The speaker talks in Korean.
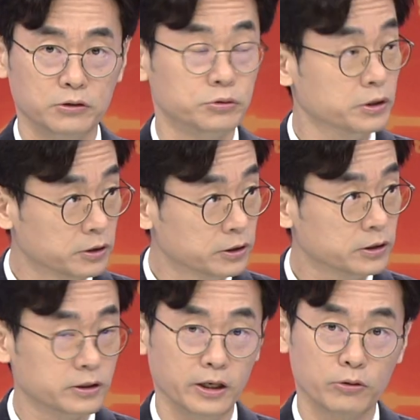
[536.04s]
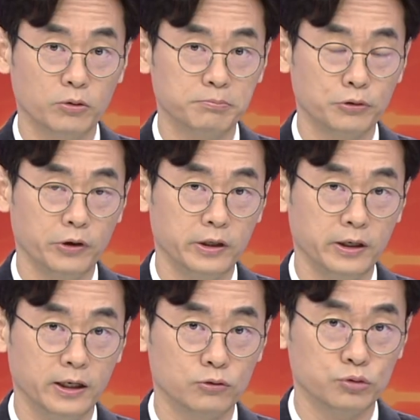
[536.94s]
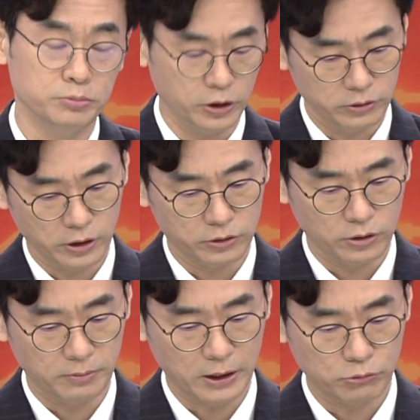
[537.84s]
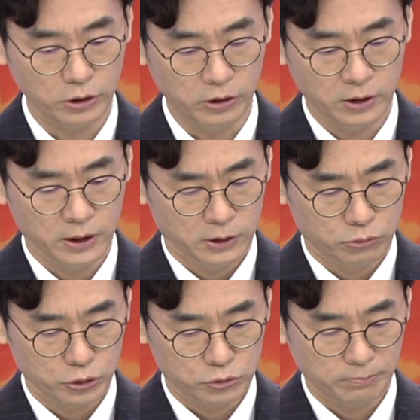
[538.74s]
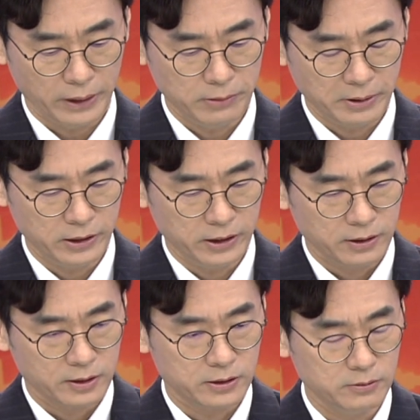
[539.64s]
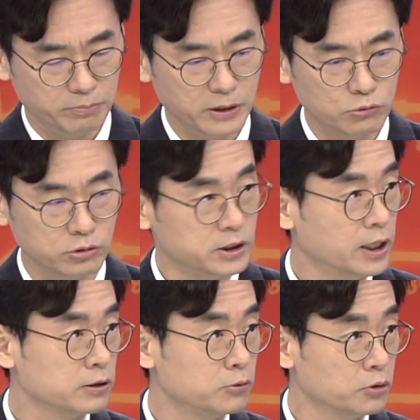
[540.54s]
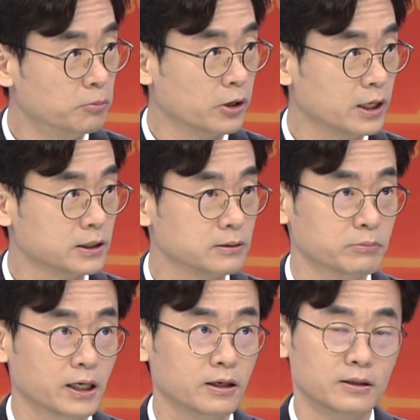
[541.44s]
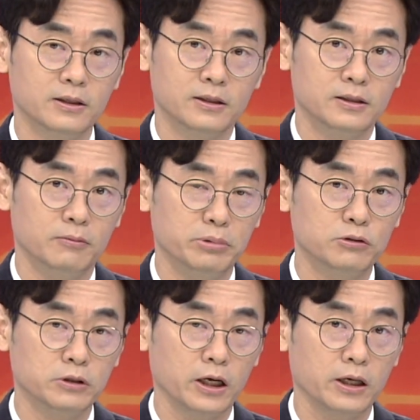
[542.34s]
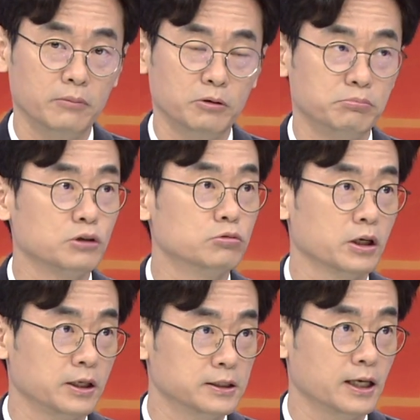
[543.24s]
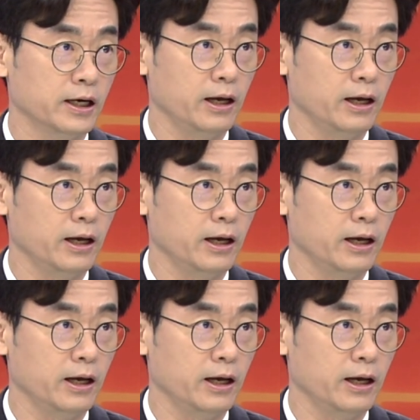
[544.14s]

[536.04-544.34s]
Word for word: 할 수 있는 에코프로에 대한 두 분의 의견 들어봤고요. 우리 좀 빨리빨리 그 미국 이야기로 넘어가겠습니다. 미국 얘기하면 미국의 대장